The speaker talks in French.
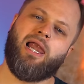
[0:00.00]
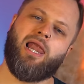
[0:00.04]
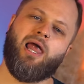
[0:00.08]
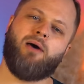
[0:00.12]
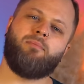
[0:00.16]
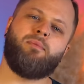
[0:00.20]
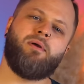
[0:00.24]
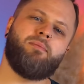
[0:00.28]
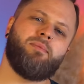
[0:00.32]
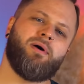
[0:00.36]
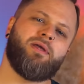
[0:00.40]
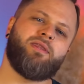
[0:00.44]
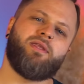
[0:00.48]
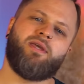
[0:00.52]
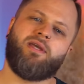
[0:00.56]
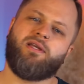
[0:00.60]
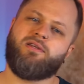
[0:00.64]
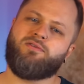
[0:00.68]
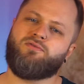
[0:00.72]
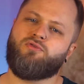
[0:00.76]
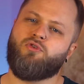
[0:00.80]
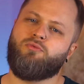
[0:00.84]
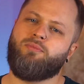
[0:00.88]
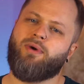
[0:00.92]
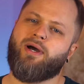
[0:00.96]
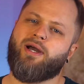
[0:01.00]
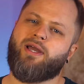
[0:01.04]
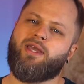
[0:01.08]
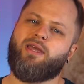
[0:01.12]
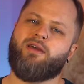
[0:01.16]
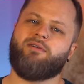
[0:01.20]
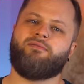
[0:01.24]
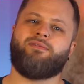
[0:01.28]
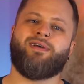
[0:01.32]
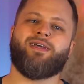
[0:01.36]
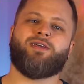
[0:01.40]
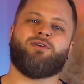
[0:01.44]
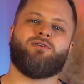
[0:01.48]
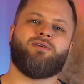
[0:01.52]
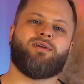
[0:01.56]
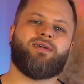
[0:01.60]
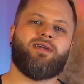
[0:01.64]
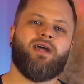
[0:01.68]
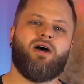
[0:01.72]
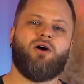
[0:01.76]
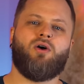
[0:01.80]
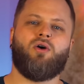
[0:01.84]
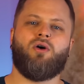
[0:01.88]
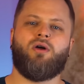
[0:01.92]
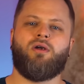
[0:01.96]
La même année, il se marie avec
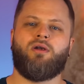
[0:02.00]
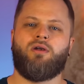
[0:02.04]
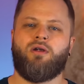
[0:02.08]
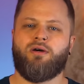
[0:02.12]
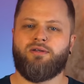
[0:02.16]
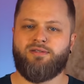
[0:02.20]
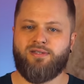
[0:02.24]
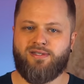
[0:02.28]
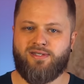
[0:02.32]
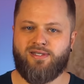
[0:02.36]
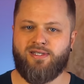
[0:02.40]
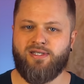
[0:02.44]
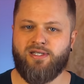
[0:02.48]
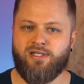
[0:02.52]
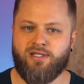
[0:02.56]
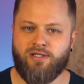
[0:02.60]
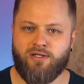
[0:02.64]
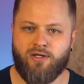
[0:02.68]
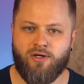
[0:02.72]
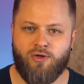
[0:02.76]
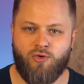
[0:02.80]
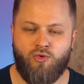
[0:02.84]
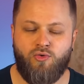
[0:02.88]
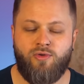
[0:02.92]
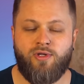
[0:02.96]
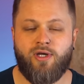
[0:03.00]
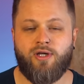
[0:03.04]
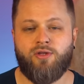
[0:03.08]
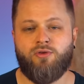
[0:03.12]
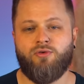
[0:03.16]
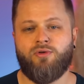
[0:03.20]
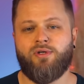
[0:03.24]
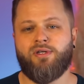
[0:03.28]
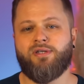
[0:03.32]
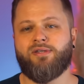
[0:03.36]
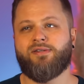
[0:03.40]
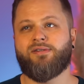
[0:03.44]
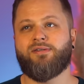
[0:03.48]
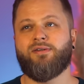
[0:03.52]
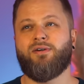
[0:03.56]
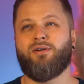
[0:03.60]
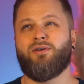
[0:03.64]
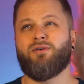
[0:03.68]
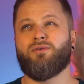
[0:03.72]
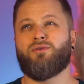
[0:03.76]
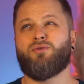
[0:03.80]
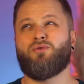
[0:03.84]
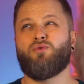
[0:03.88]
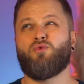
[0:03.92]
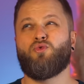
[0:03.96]
Carol Lansing, une
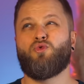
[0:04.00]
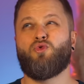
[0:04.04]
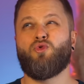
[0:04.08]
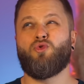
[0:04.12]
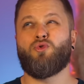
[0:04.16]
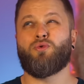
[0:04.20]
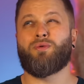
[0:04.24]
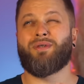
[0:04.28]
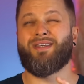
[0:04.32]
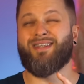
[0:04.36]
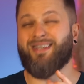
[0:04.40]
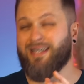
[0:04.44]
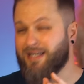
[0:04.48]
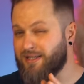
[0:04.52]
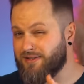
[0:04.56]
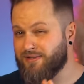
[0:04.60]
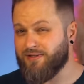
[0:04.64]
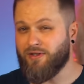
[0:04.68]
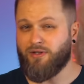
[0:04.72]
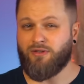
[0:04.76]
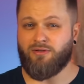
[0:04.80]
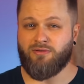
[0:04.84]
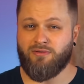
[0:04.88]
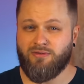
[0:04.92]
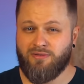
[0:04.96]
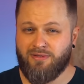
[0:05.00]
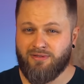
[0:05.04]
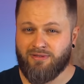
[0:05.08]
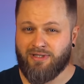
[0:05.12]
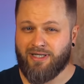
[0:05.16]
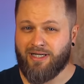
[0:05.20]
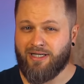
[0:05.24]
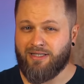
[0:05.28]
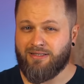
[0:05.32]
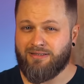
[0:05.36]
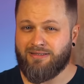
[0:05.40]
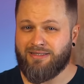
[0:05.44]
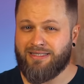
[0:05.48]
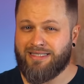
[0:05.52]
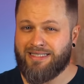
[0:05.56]
adolescente de 15 ans. Voilà.